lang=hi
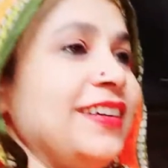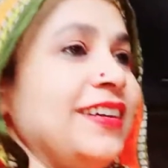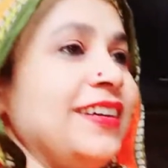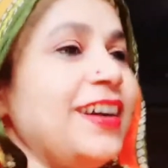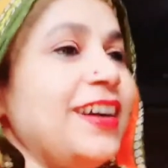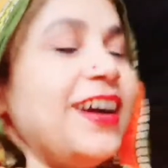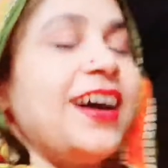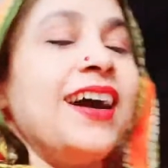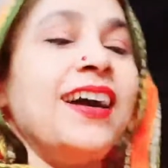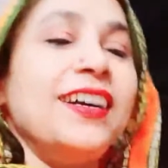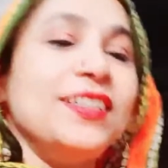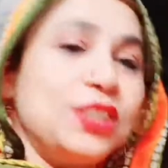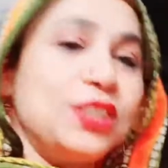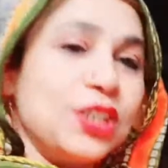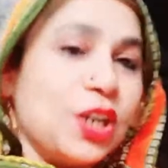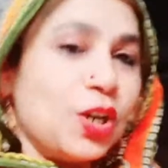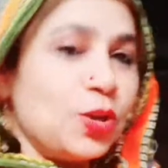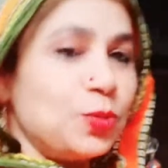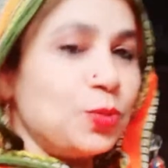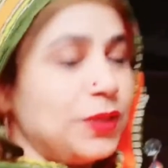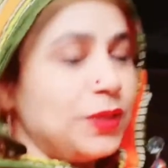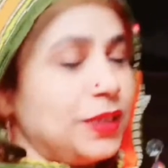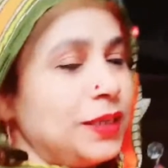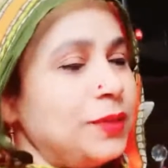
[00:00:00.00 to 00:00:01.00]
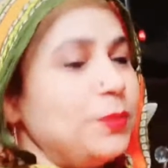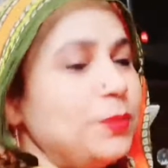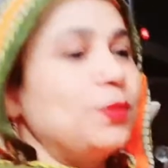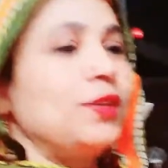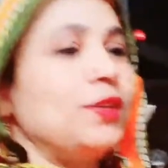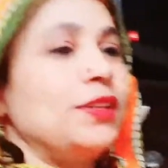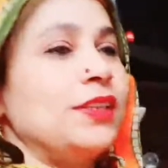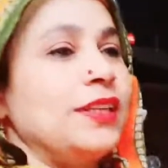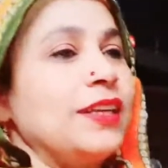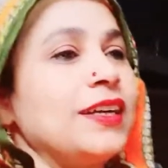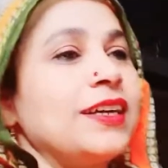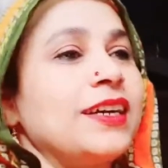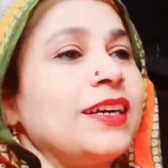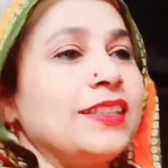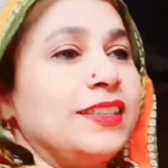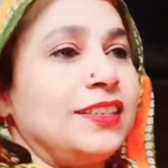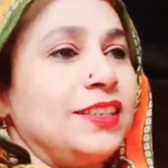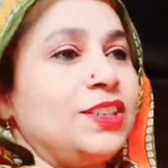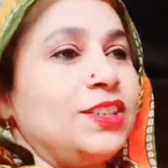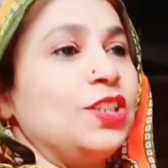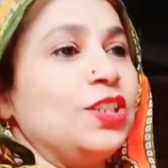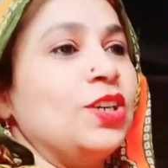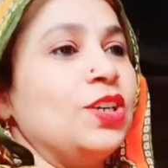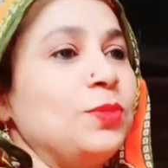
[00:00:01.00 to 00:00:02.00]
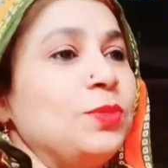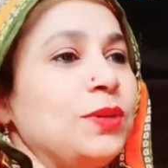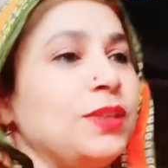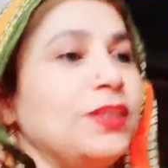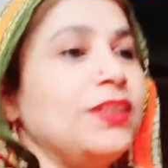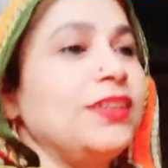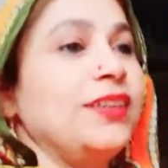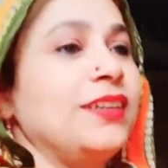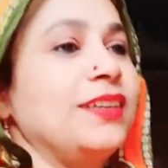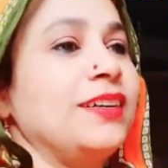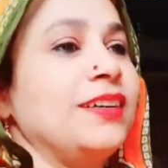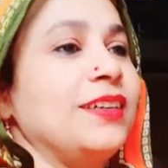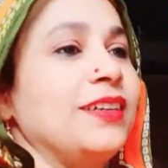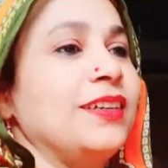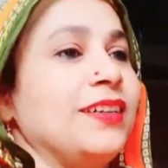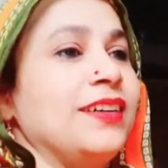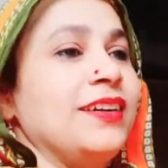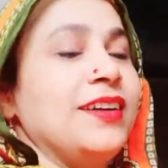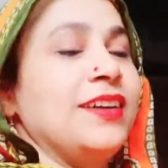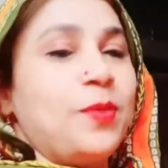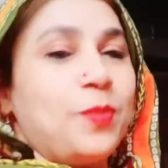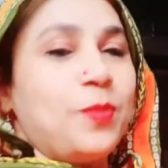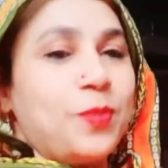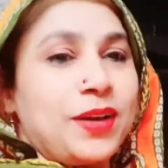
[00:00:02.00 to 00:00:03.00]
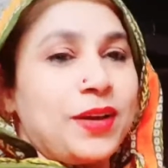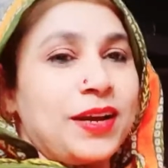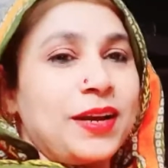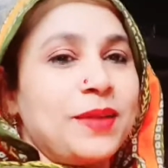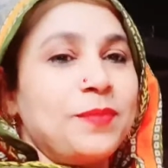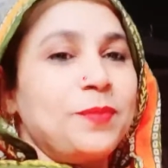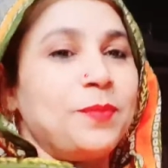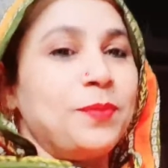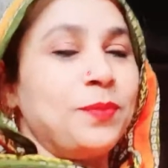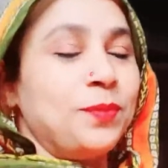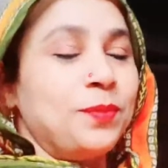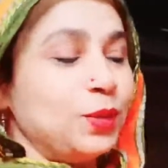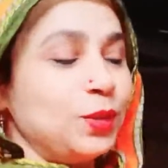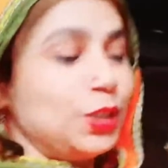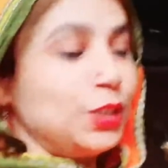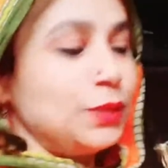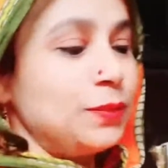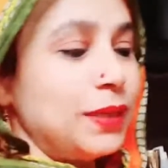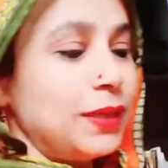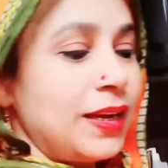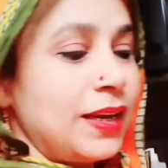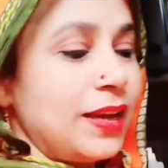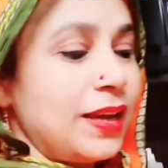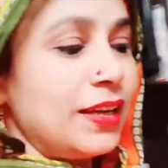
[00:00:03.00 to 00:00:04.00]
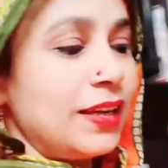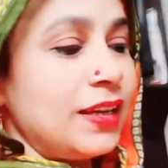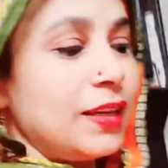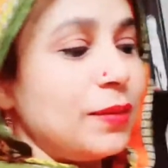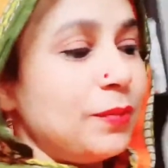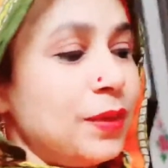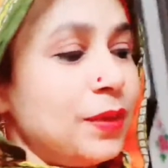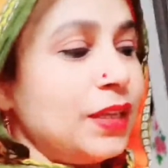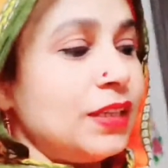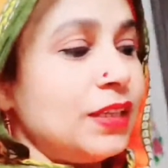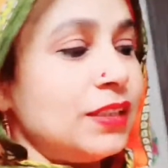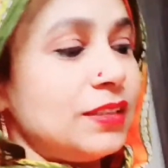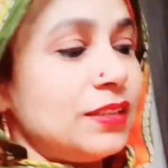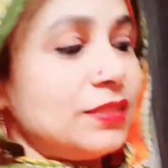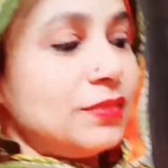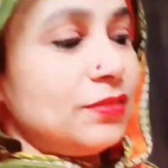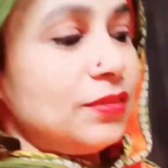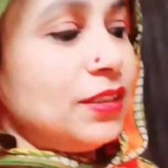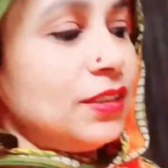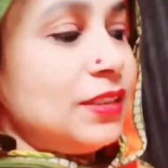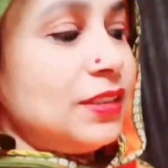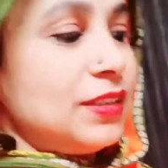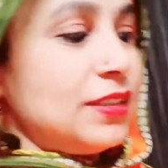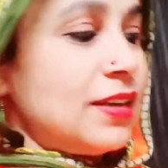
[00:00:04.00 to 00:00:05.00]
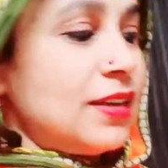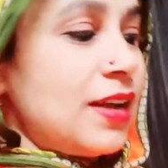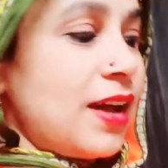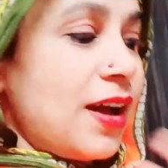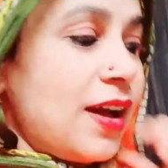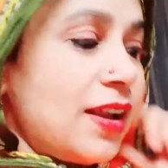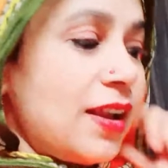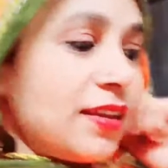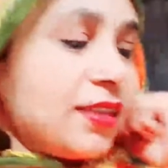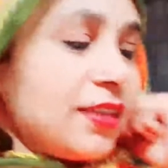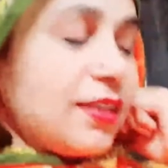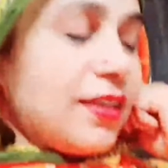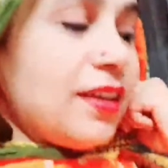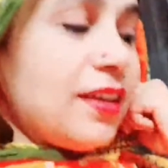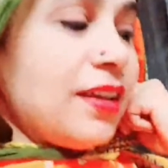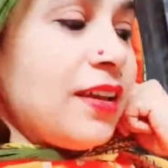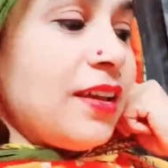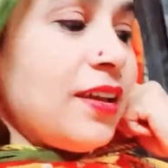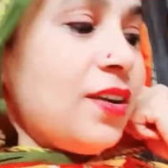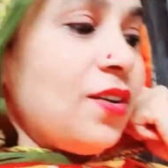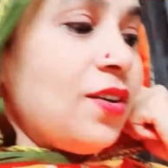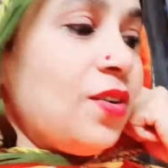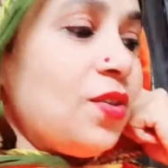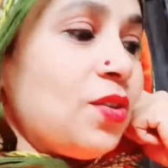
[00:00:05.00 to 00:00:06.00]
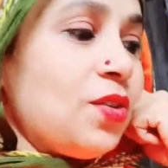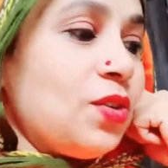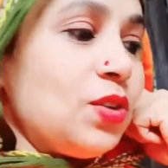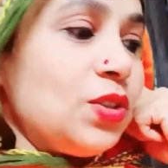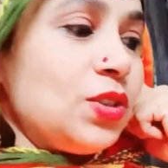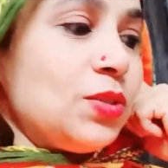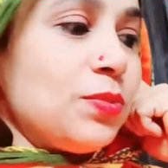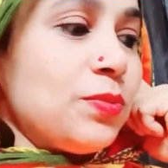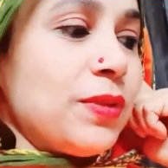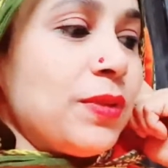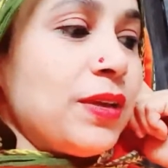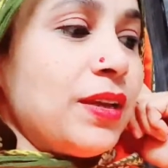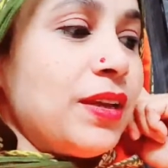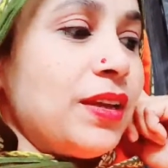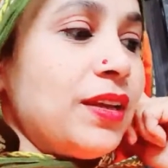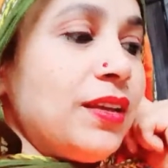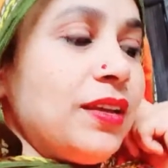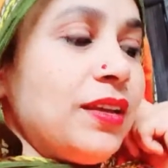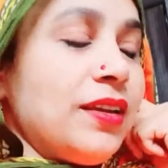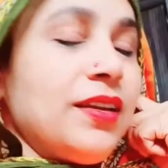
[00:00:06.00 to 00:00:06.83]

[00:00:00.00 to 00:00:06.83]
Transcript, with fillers: हाँ चाउमीन ही बोलते हैं कच्ची चाउमीन मगर मुझे बनानी है बीन्स वीन्स डाल के और उसमें